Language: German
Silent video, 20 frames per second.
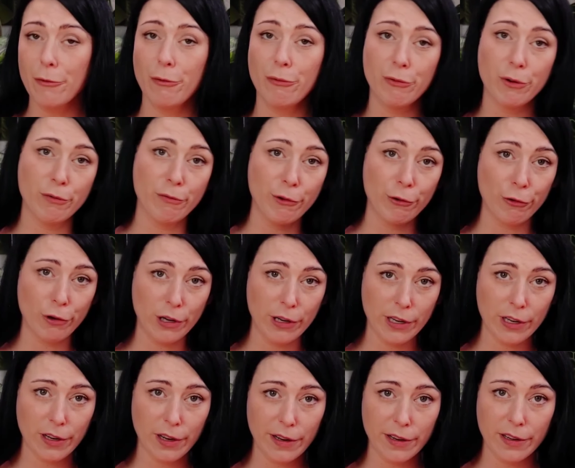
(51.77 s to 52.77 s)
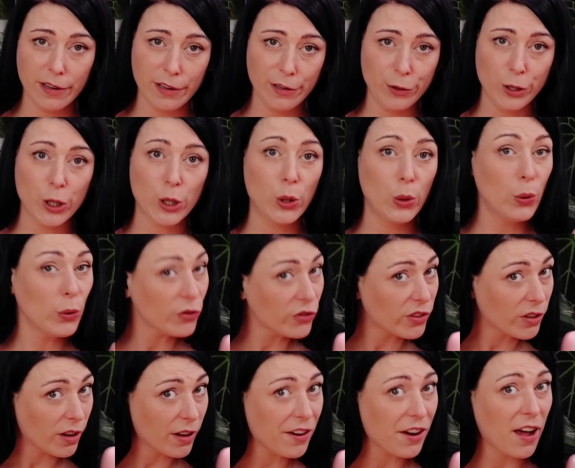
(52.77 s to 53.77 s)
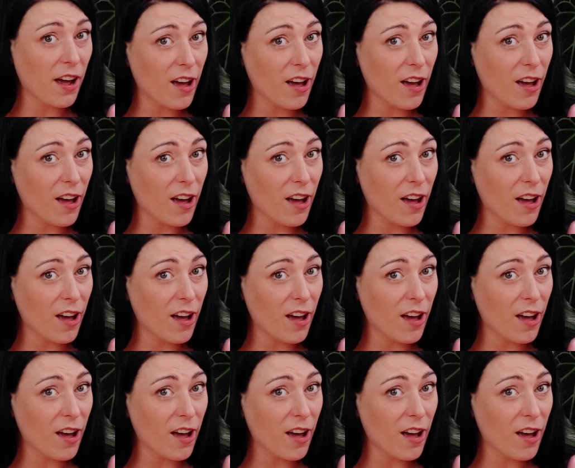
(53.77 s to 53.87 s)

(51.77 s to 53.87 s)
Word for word: auf den wahrscheinlich keiner richtig Lust hat,